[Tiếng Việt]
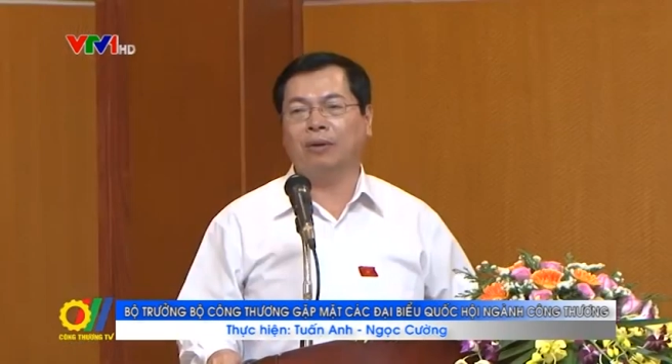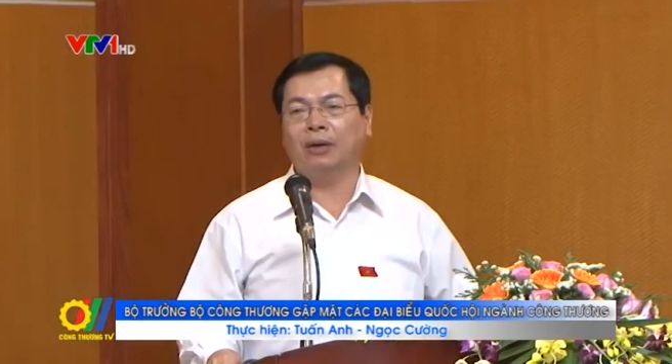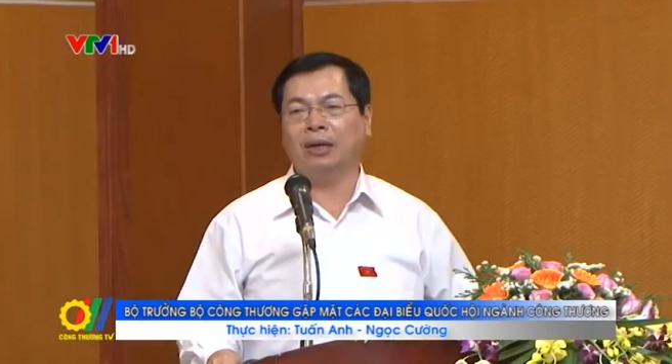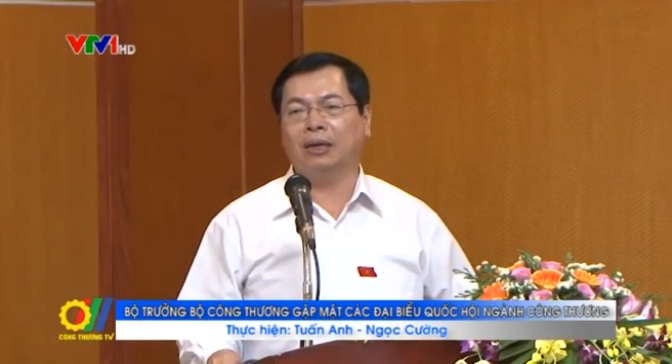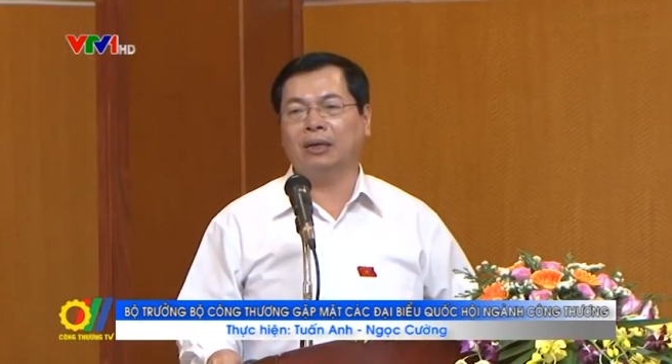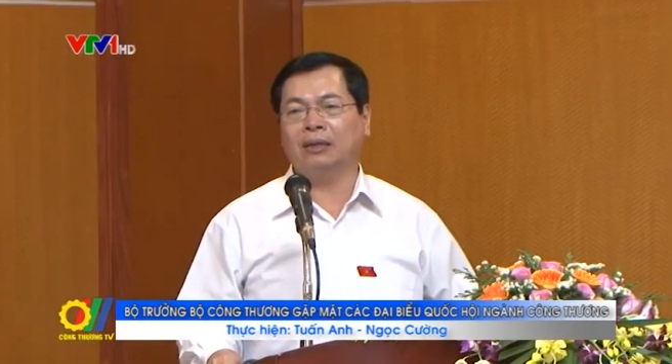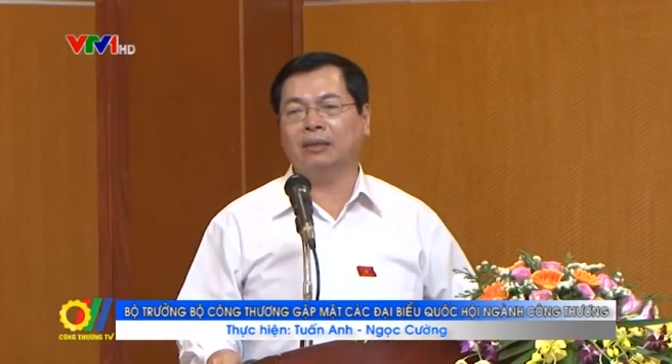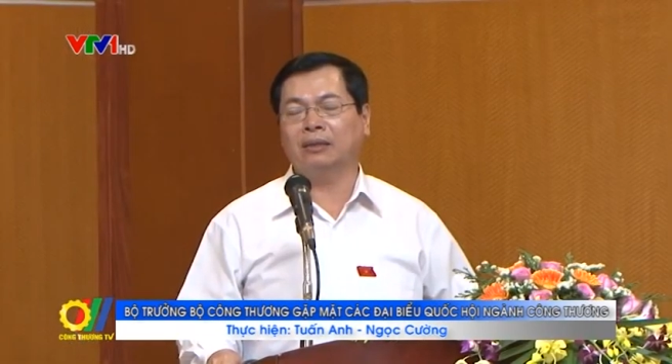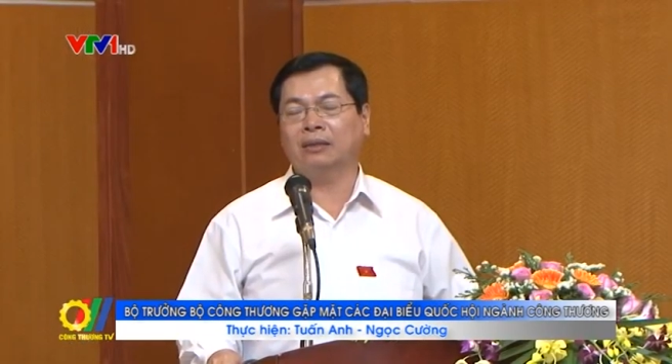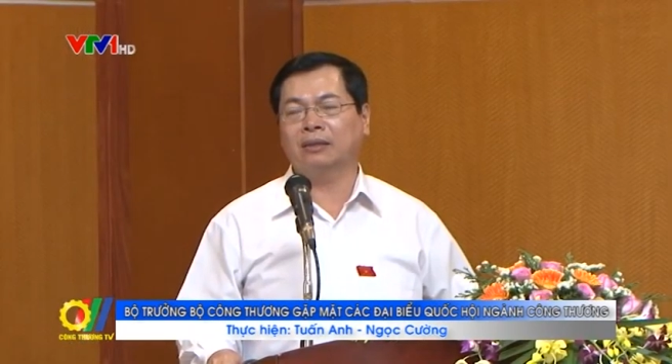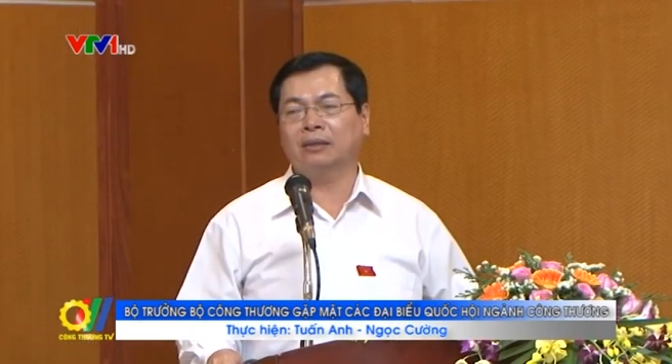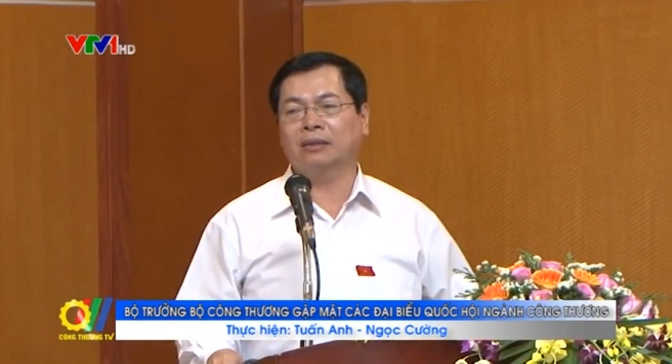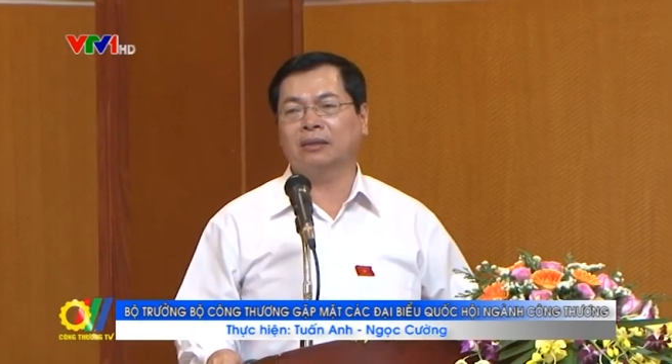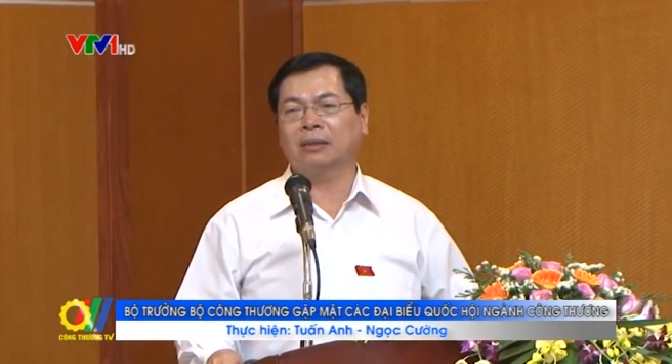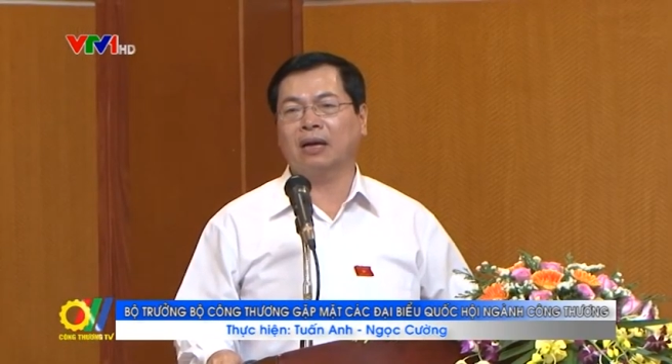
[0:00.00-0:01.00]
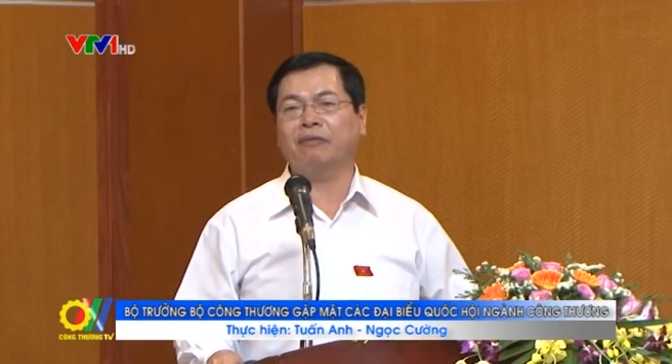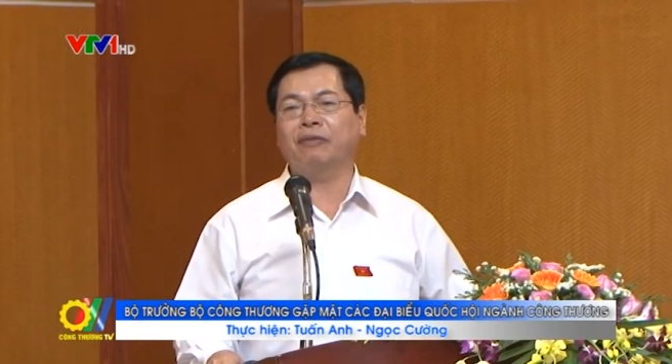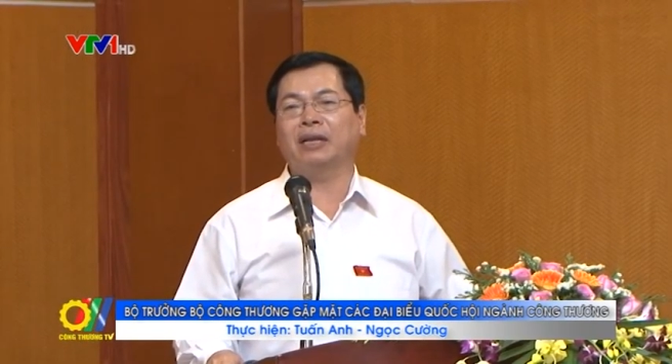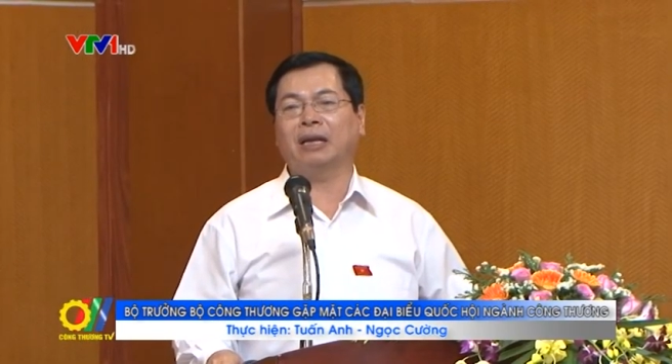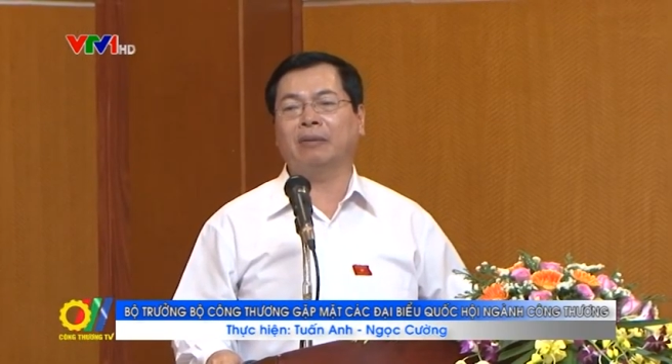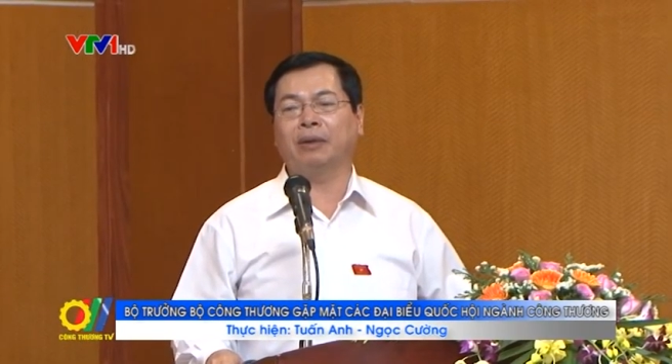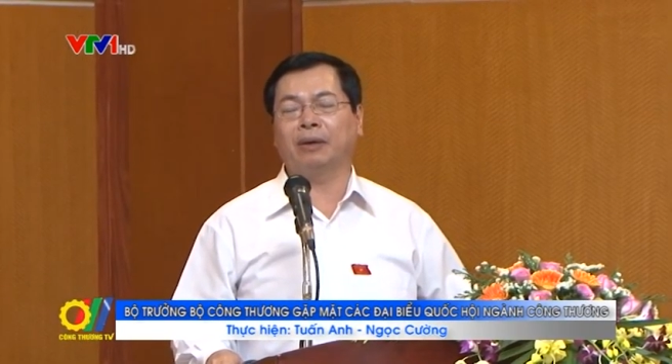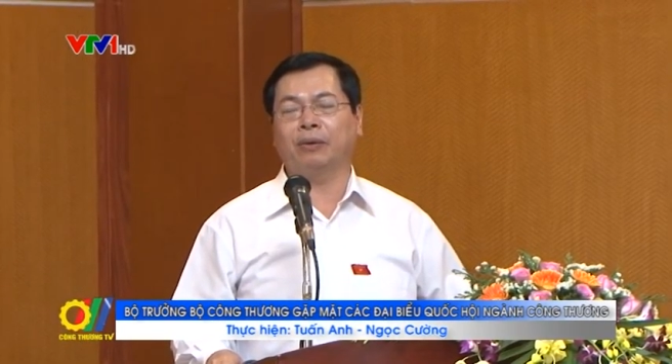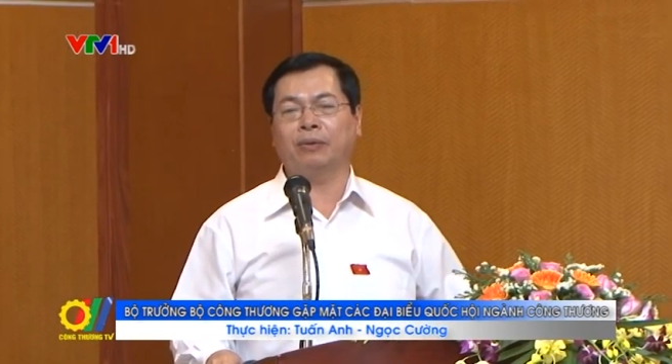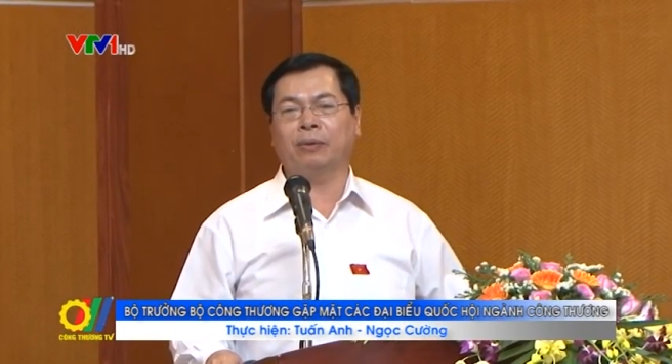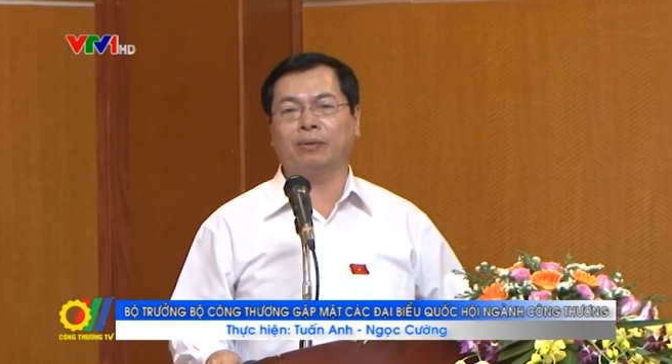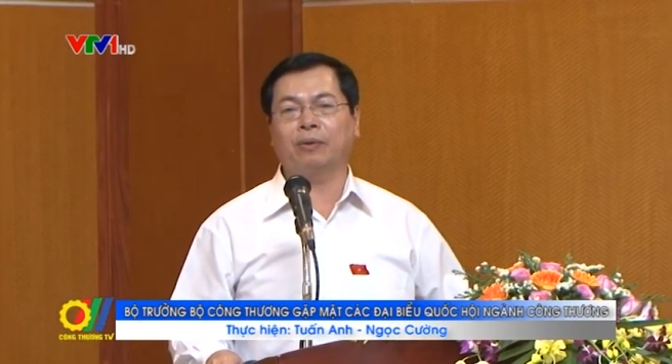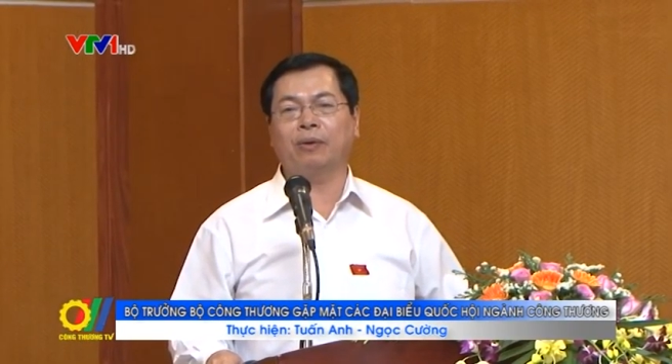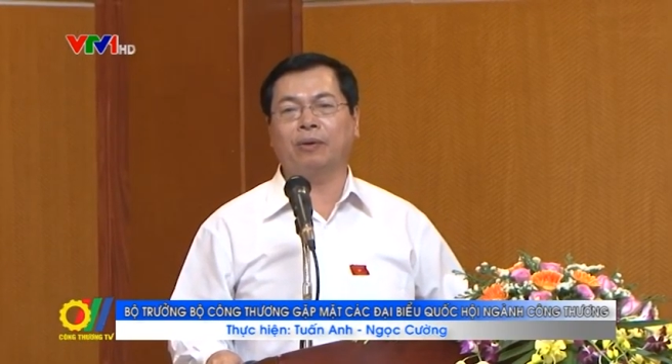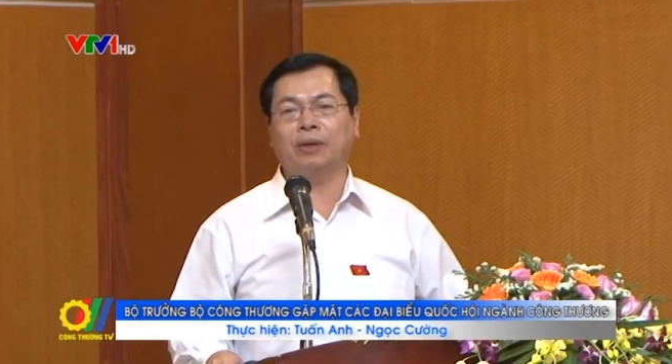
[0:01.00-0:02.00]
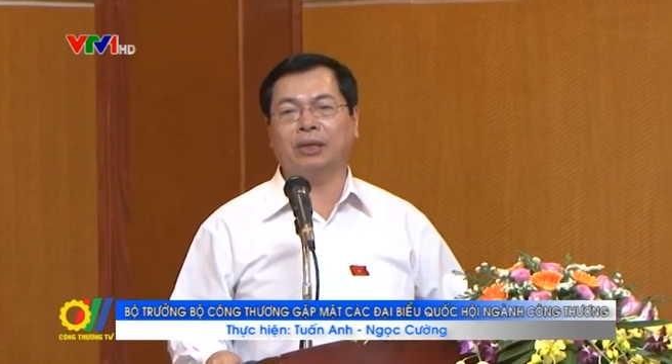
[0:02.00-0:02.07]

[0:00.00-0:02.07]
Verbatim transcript: Vũ Huy Hoàng khẳng định vai trò hết sức quan trọng